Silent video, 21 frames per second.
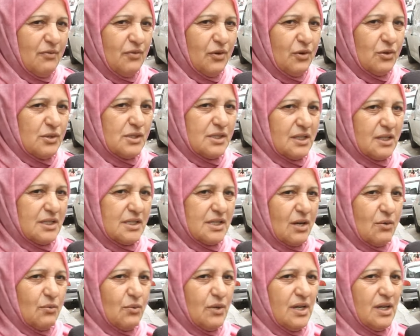في اسره
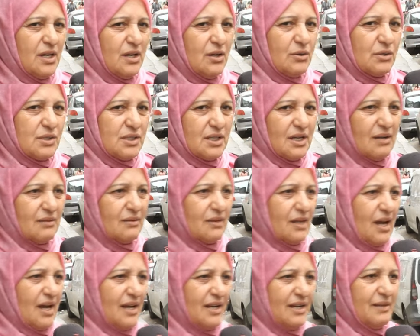سويه اسره
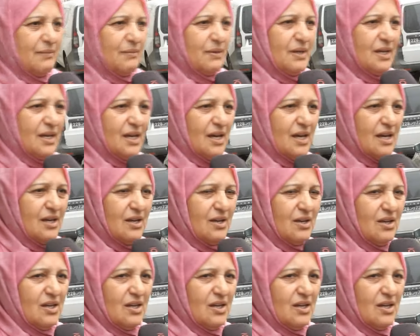تعليميه